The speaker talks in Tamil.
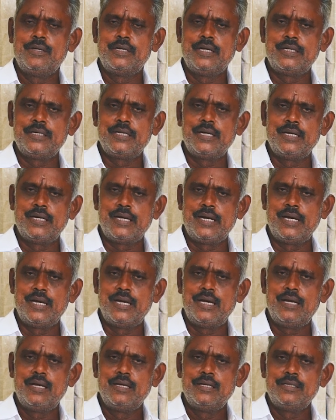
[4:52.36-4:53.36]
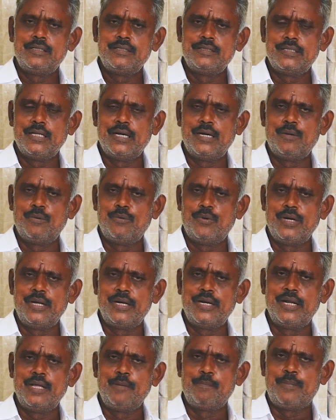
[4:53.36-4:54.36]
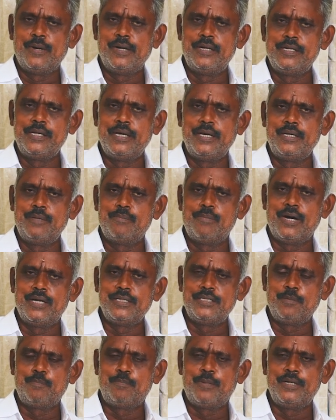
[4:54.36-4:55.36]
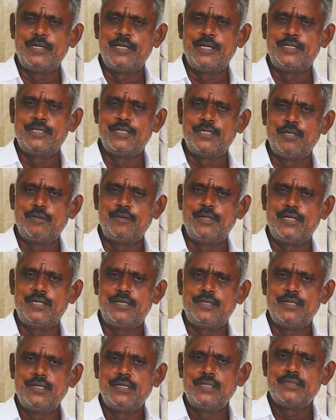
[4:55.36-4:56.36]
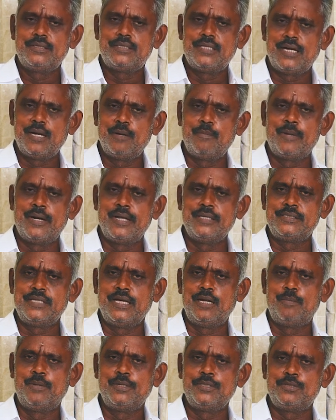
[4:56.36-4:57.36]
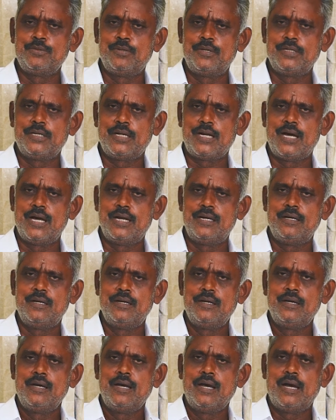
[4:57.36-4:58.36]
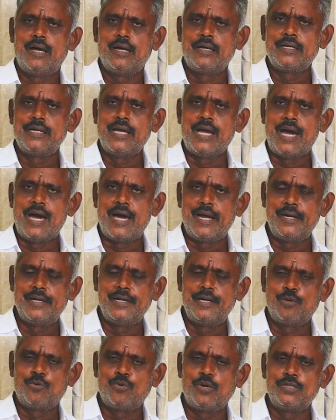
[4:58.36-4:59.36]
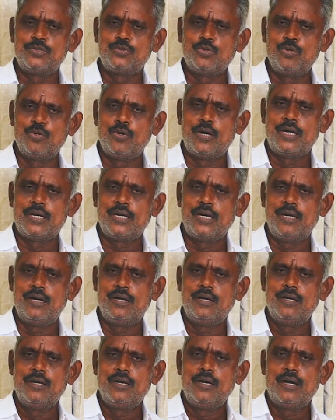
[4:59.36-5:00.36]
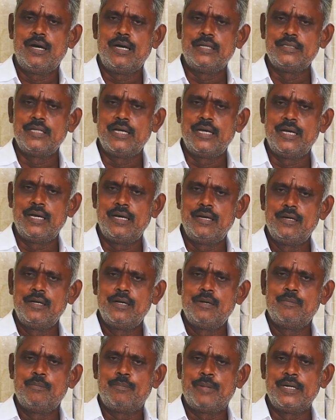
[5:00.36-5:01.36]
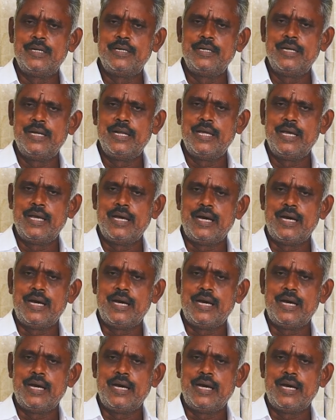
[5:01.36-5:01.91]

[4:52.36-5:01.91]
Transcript: என்கின்ற இந்த உயர்நிலைப் பள்ளியை மாதிரி பள்ளியை நிறுவி திறம்பட செயல்படுத்தி வருகிறார் அங்கே ஆரணியில் கூட சொல்லுவார்கள் அந்த பள்ளியிலே